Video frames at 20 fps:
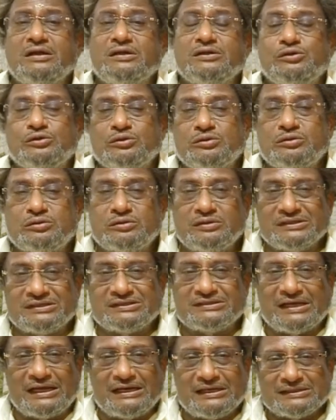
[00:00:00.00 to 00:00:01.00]
जो
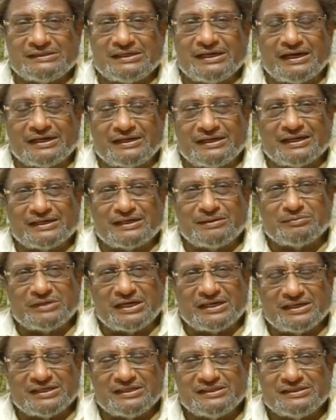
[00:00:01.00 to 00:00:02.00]
इस साल ऐसे घटनाक्रम
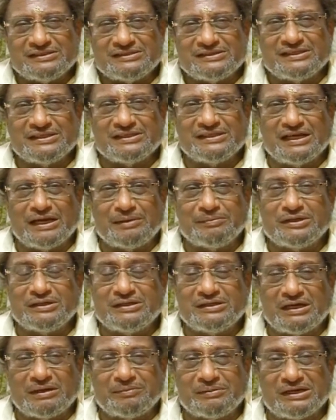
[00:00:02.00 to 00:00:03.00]
घटे जिनसे कि
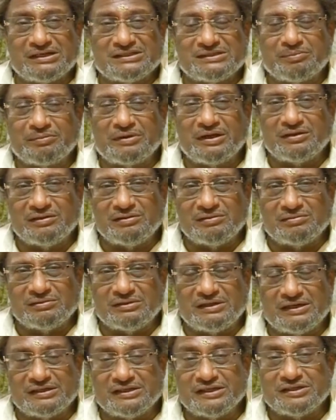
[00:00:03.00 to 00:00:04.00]
हमें हमारा सबका
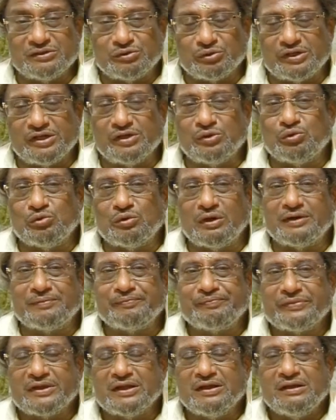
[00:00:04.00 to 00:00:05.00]
हृदय दुखी हुआ
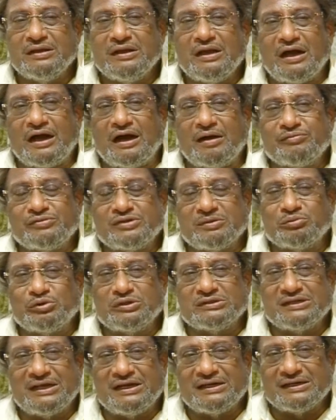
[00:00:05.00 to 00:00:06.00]
हम सबको
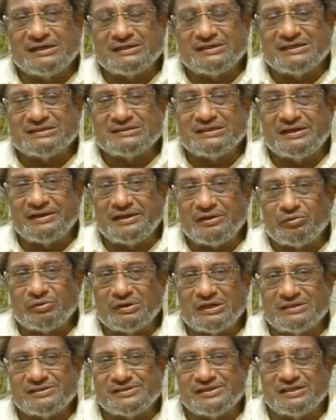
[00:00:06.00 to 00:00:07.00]
ऐसा लगा कि ऐसा नहीं
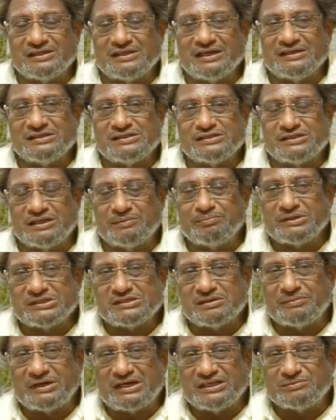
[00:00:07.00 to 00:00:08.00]
होना चाहिए था इस सभ्य
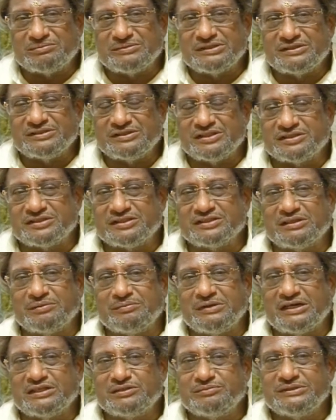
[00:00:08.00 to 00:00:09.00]
समाज में शिष्ट
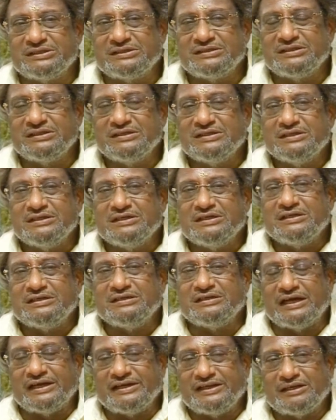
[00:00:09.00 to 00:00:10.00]
समाज में
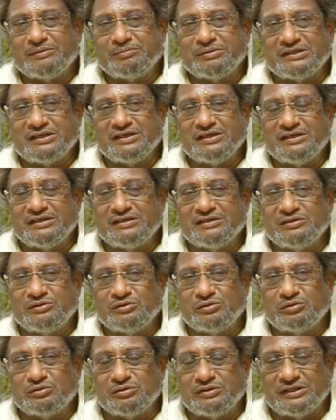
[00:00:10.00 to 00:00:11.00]
नारी के प्रति
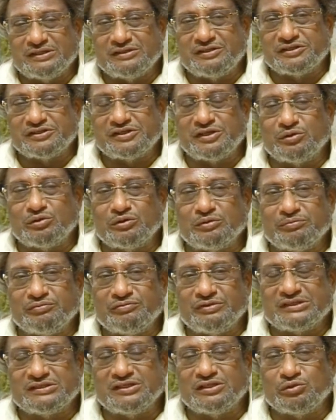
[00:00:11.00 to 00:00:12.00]
जो एक दृष्टिकोण
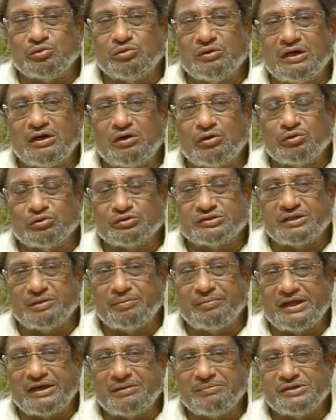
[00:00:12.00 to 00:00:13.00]
विकसित हुआ और उसके
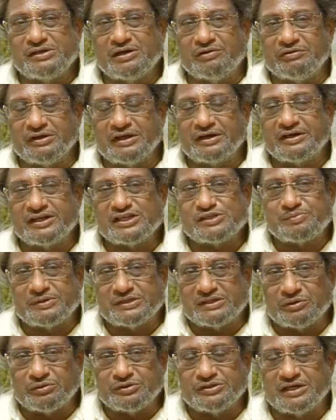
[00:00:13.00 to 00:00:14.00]
बारे में जो अवेयरनेस
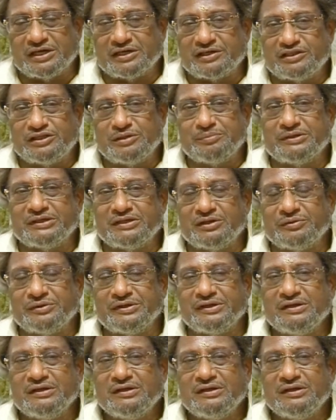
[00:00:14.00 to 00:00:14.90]
पैदा हुई जागृति पैदा हुई